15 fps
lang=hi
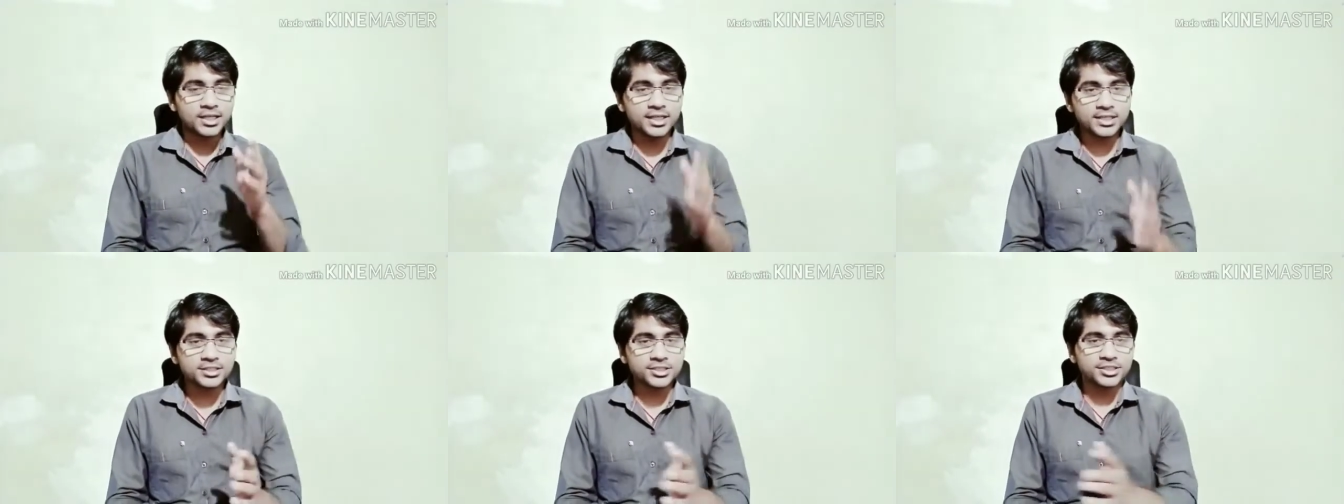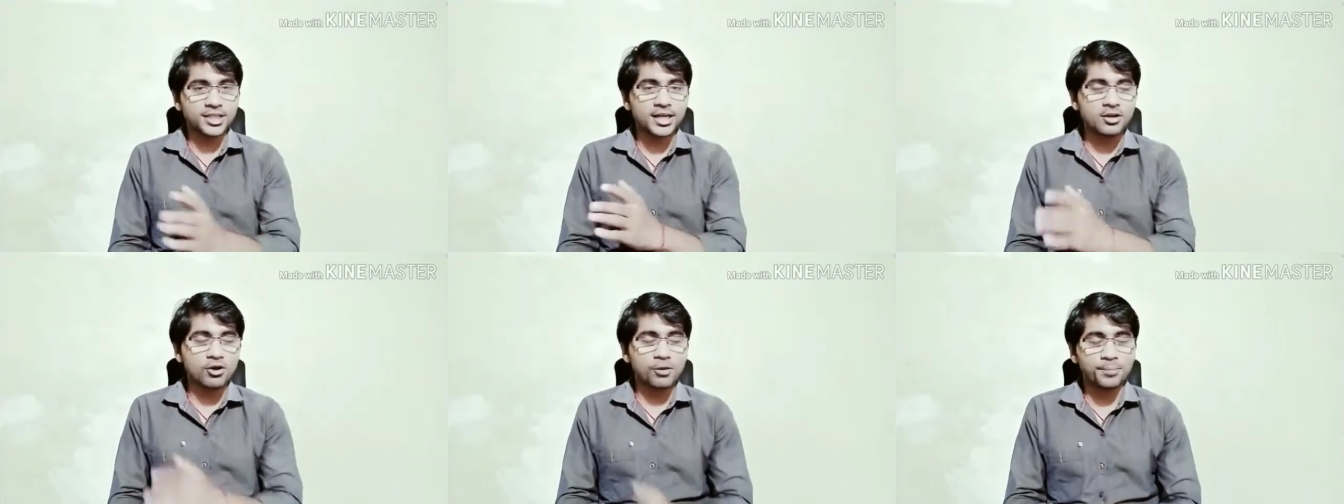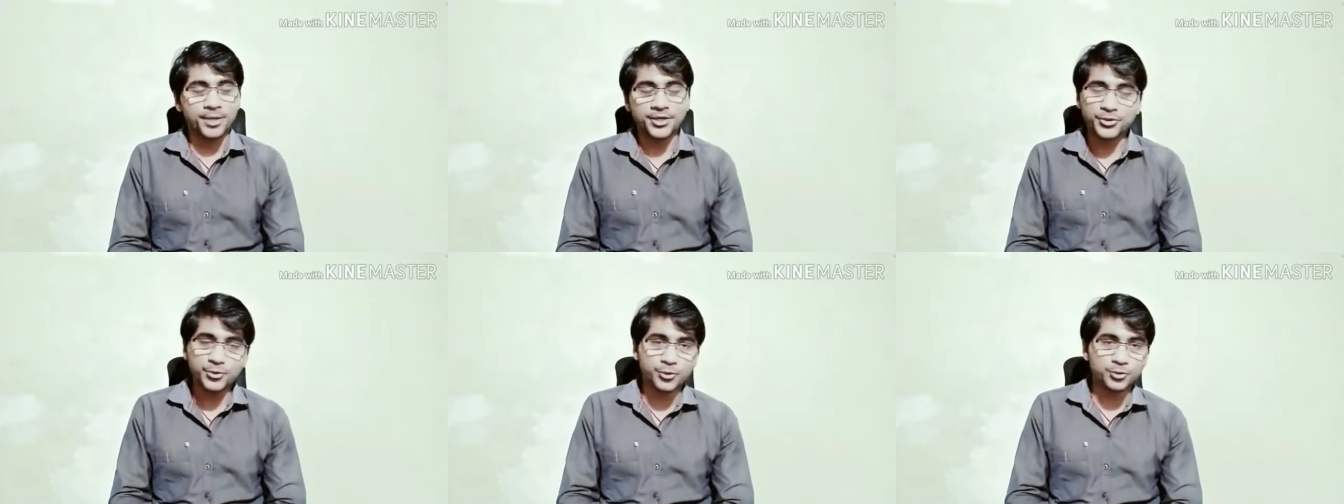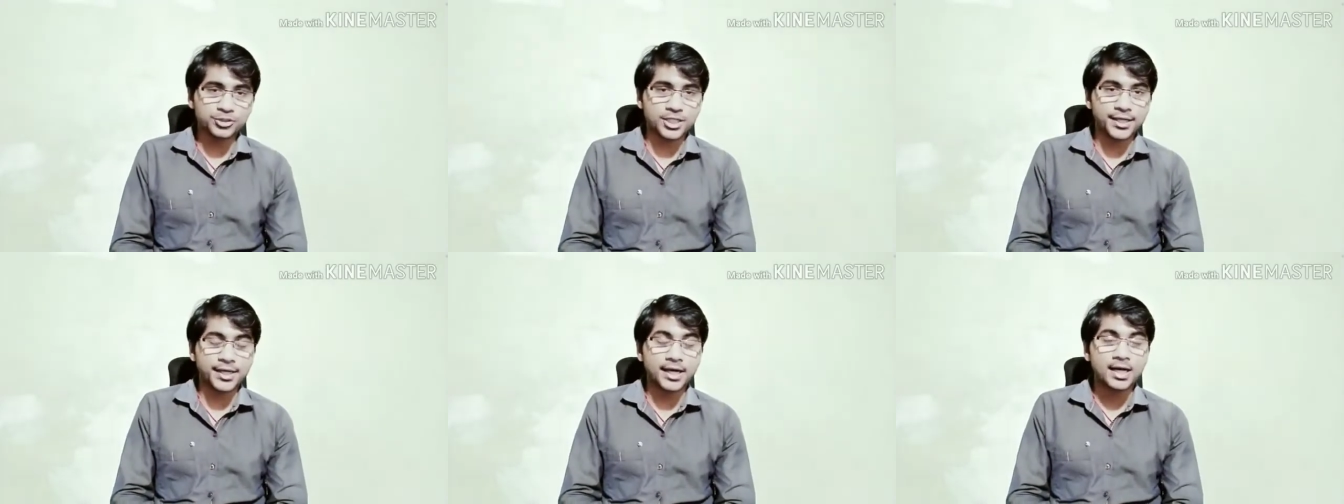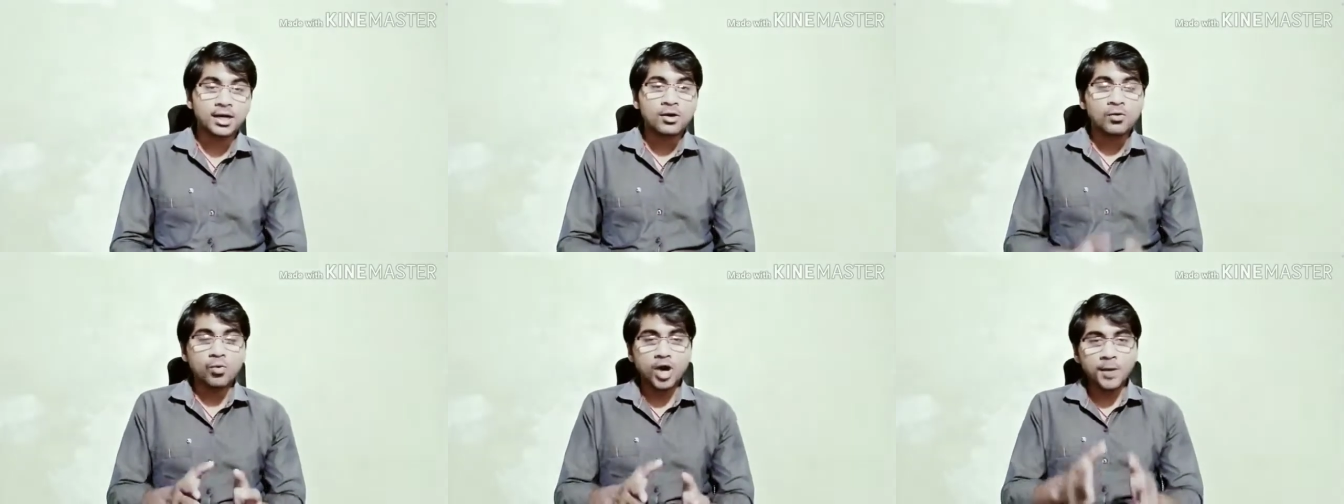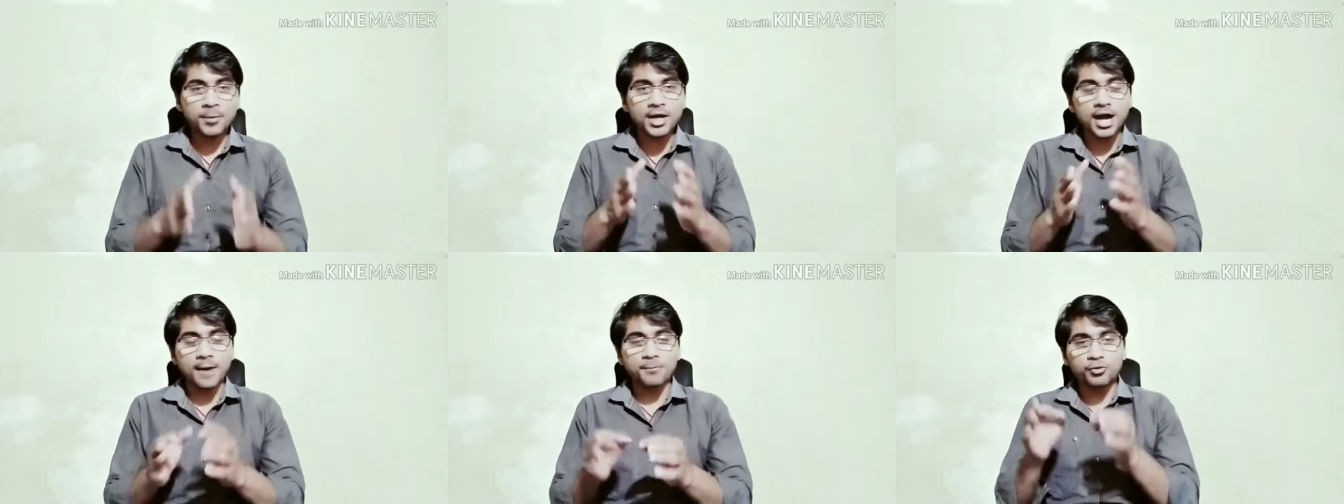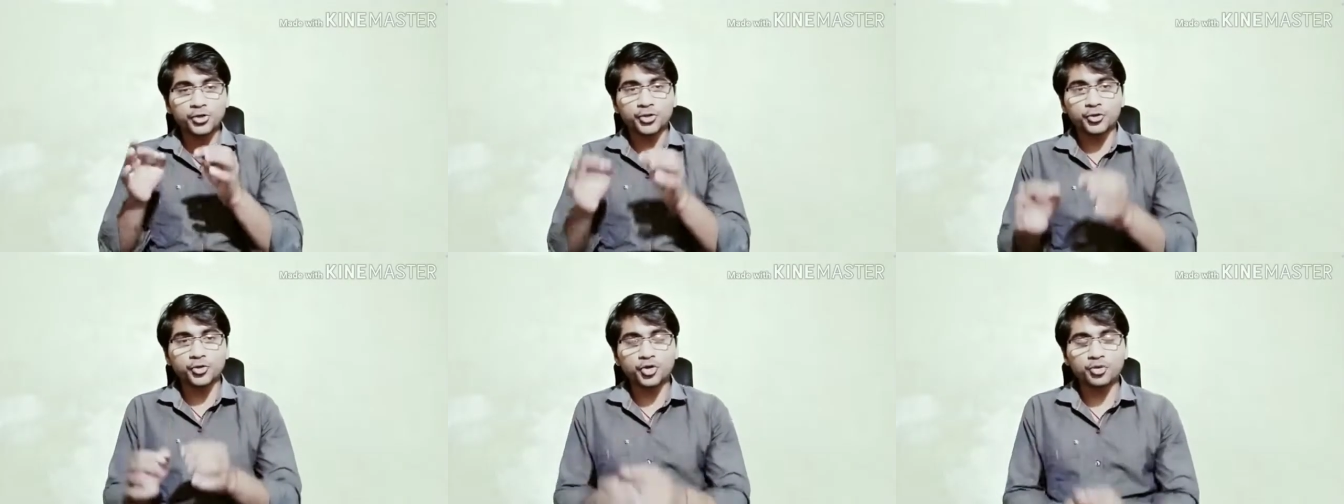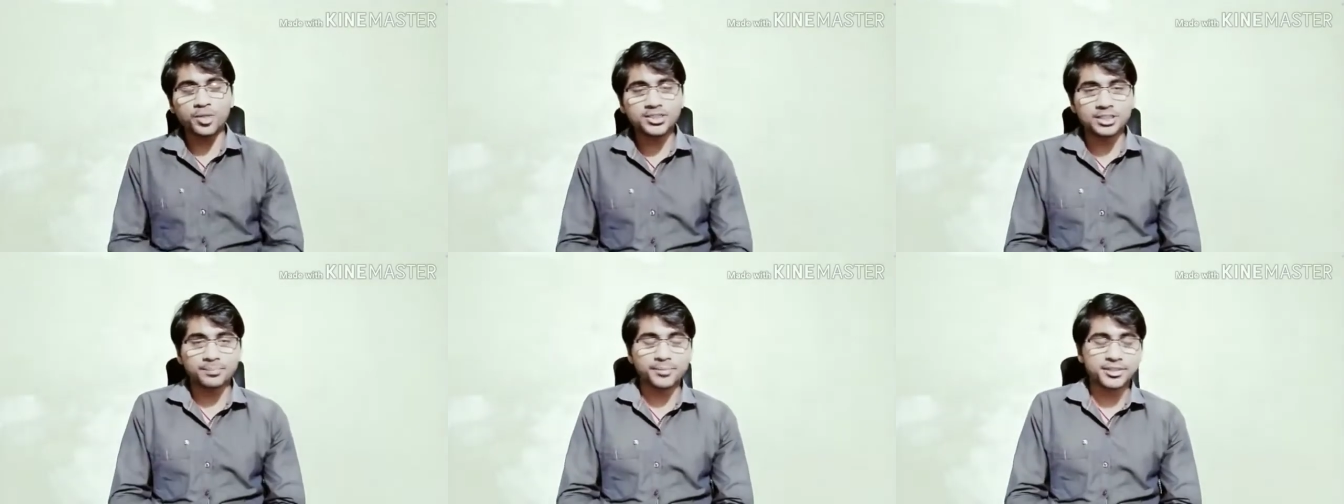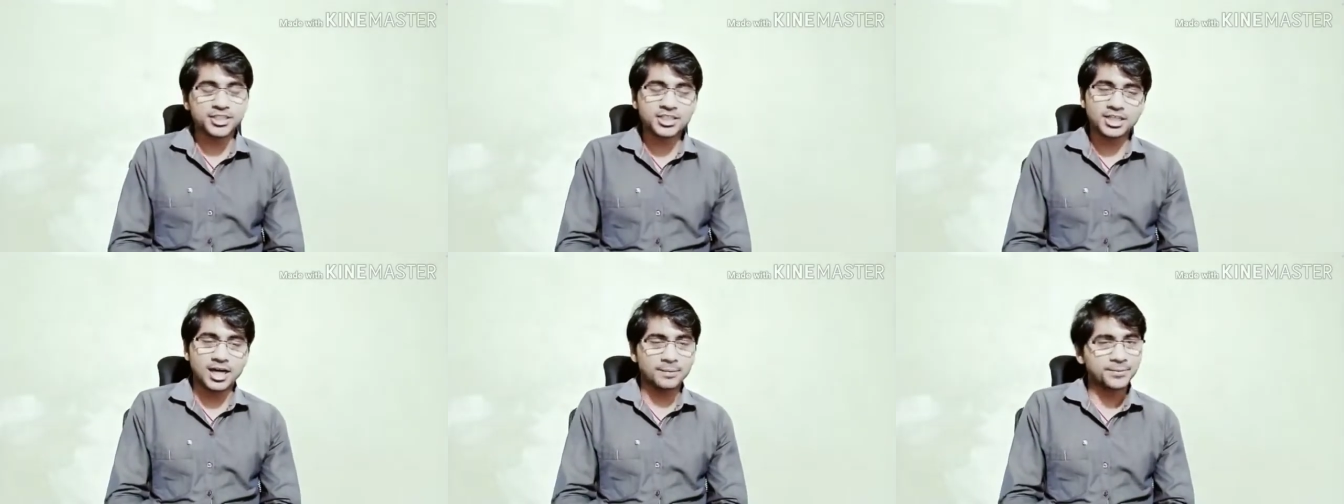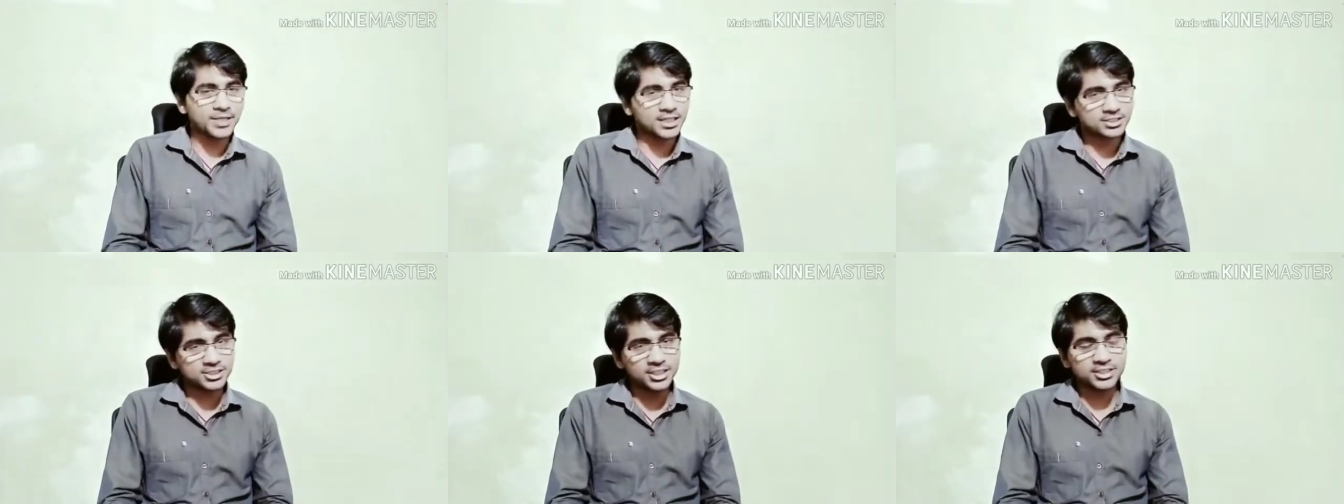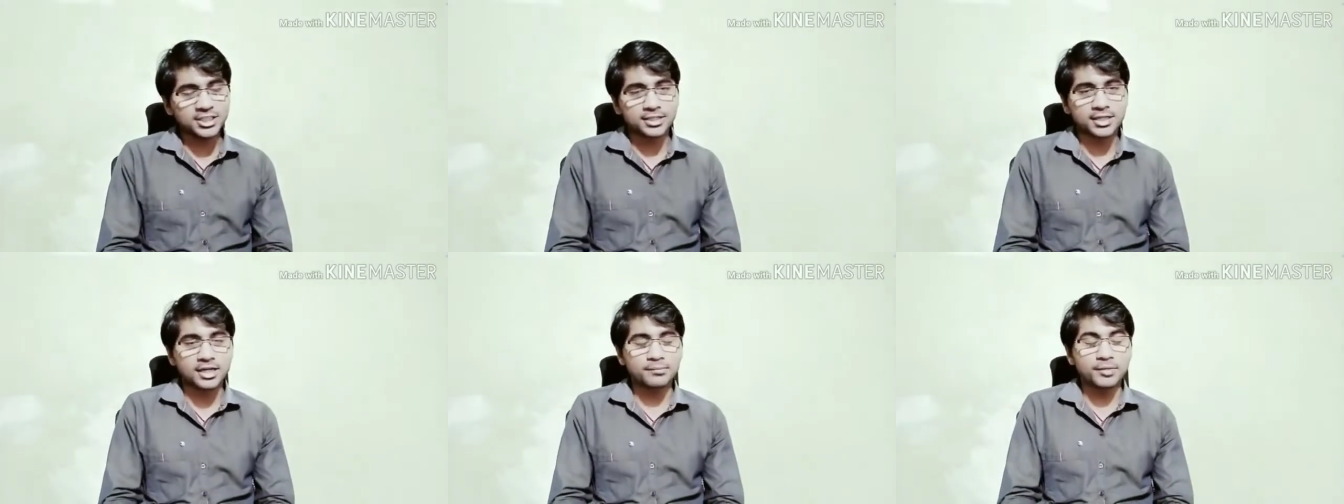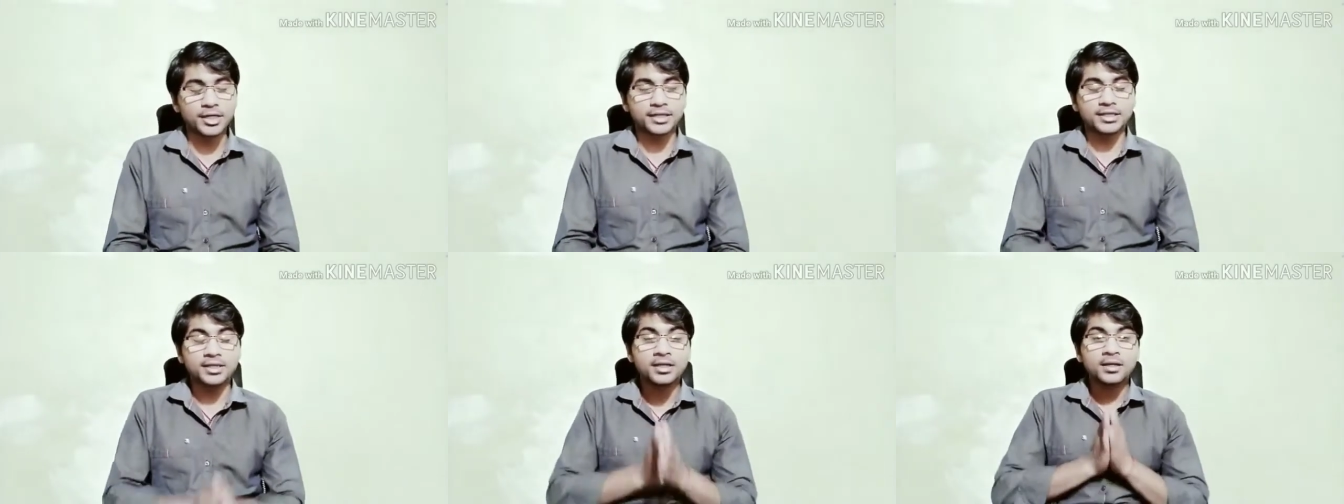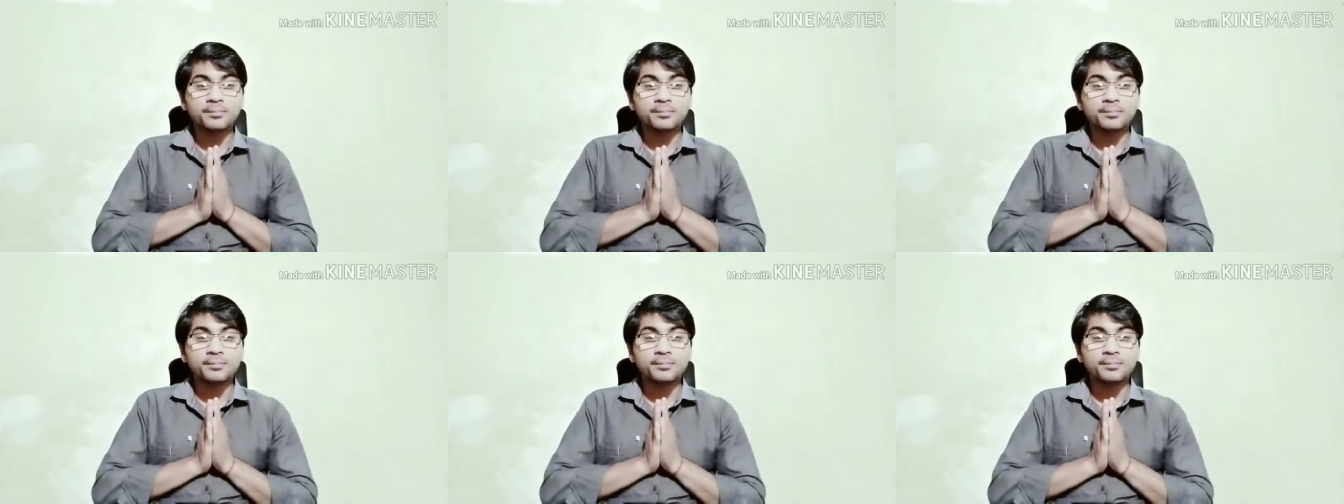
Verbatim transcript: एक चैनल ओपन हो जाएगा वहां पर आपको यूट्यूब के संबंधित काफी अच्छी जानकारी मिलेगी